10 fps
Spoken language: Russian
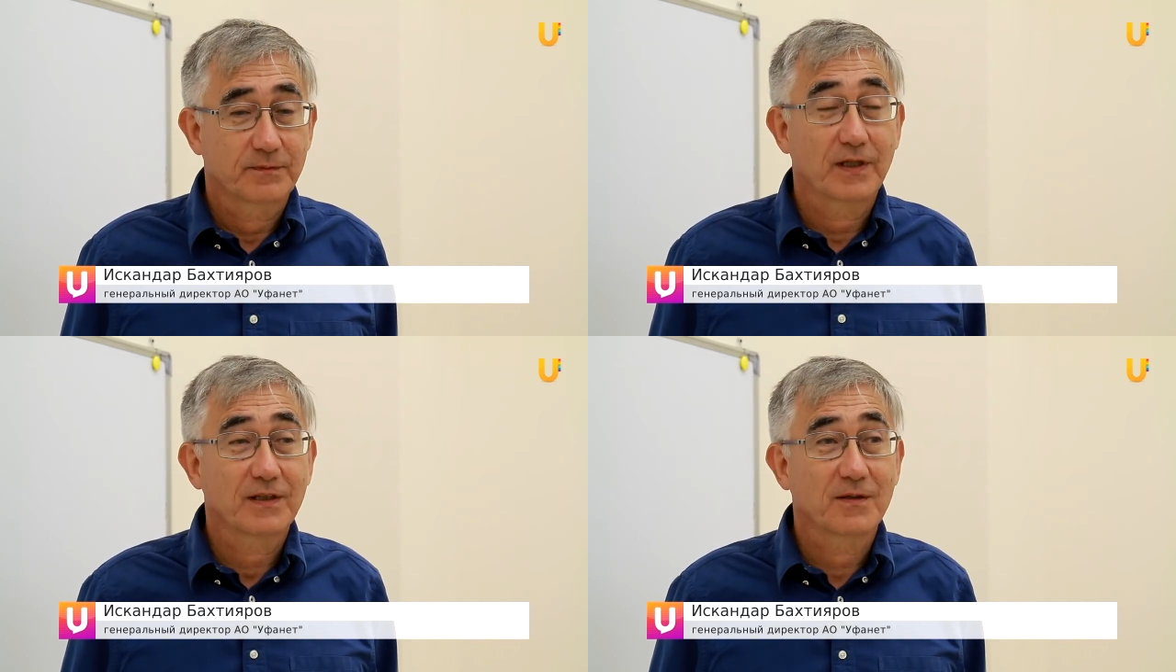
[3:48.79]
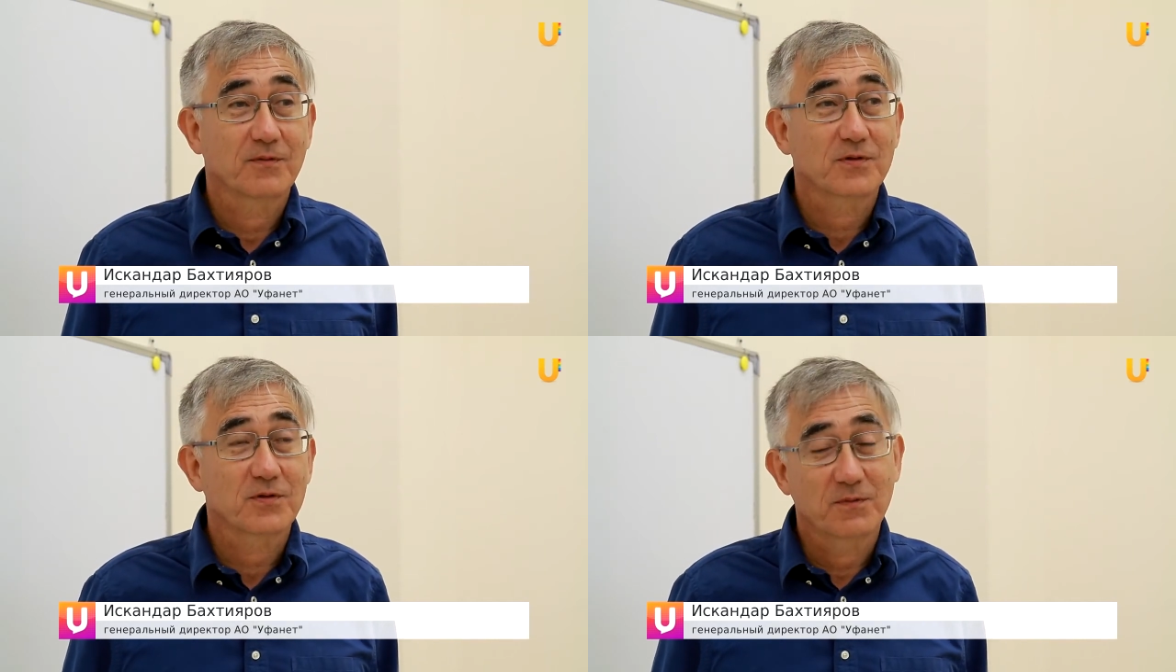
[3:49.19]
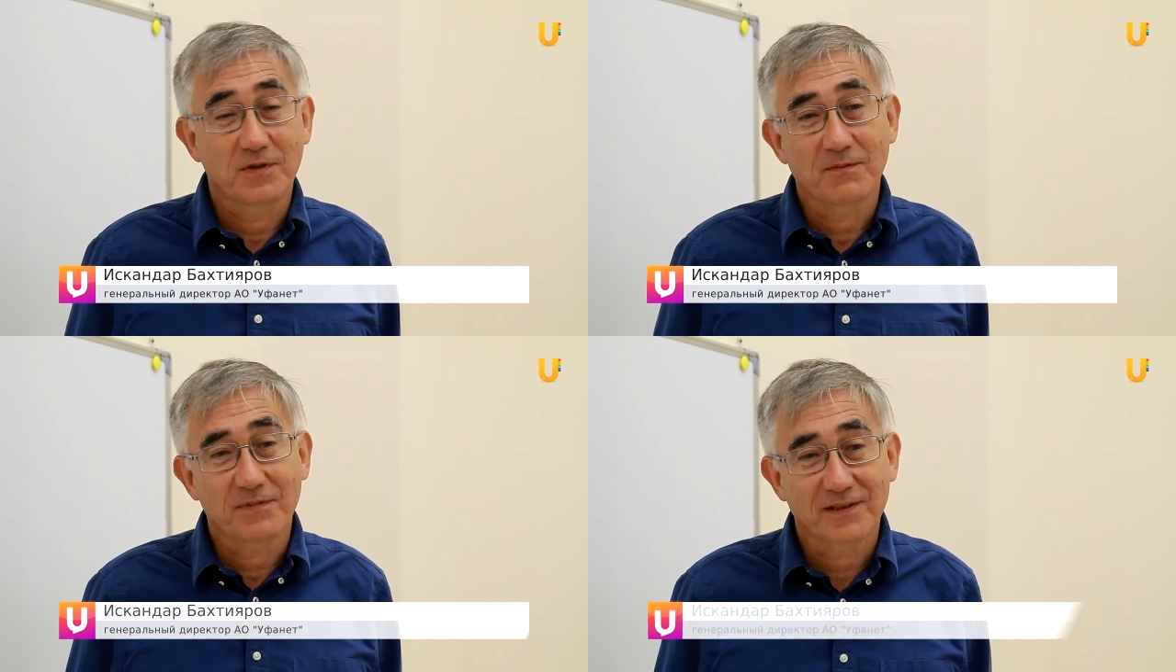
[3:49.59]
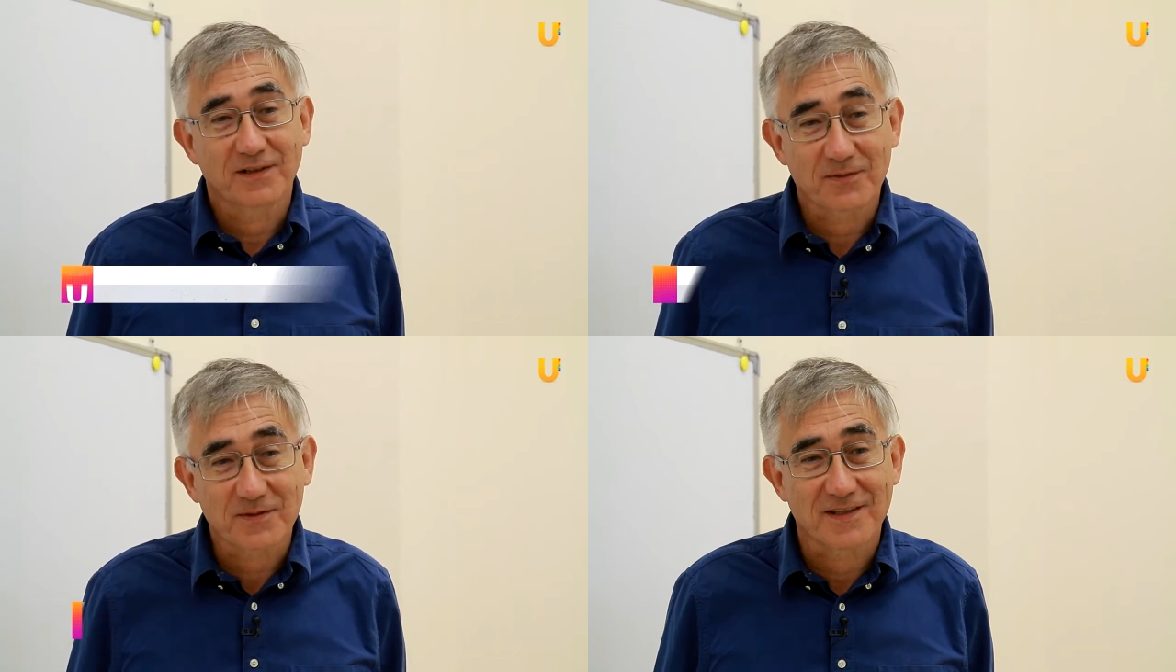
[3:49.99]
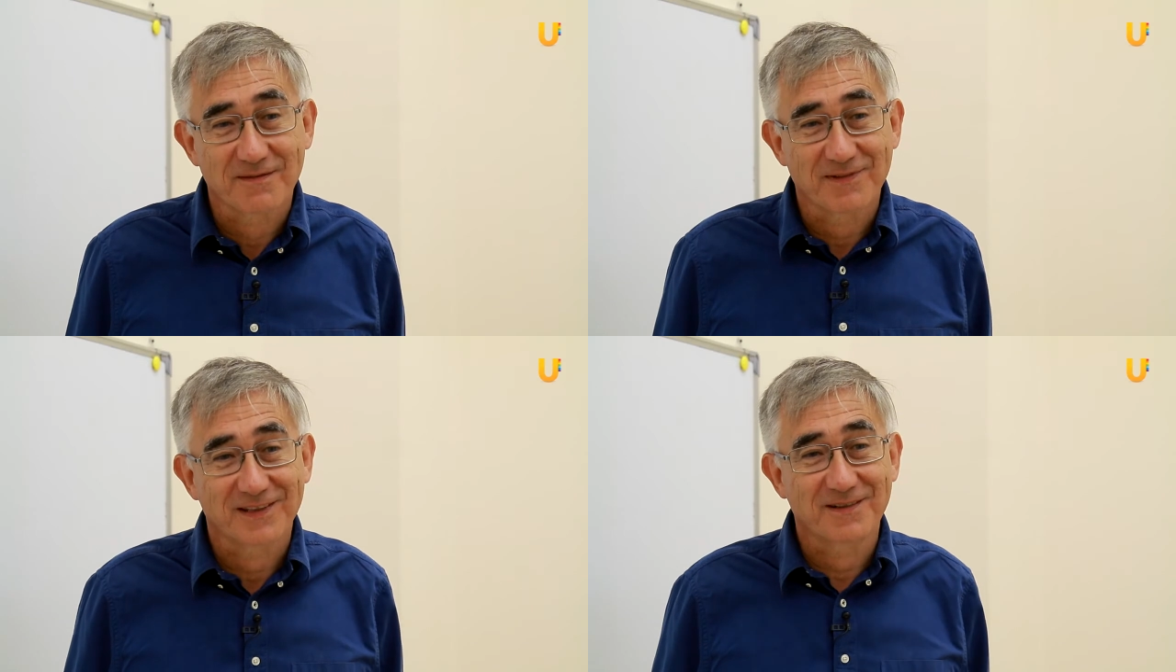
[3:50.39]
Поэтому, чтобы не было
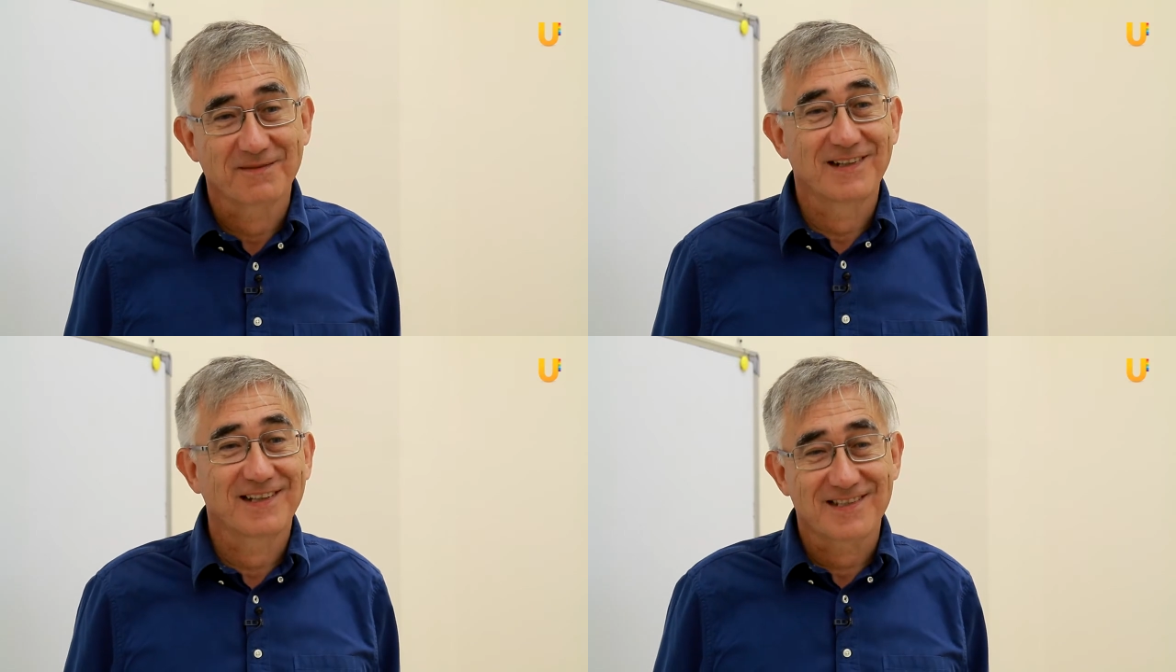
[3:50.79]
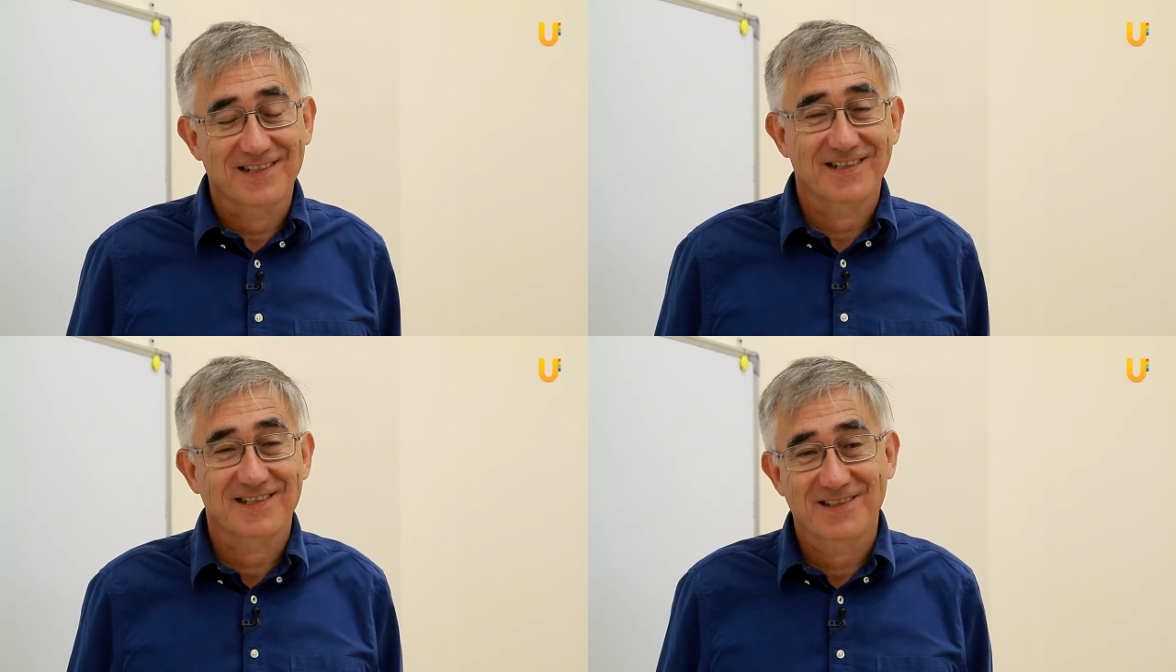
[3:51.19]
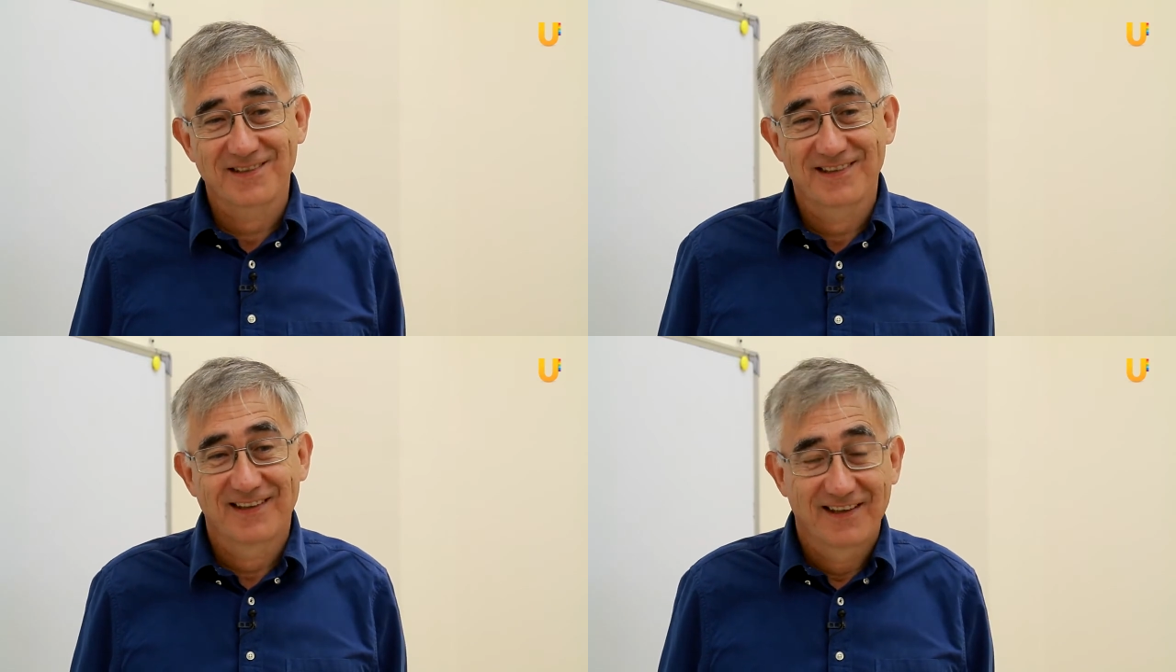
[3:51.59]
грустно потом лет через сто,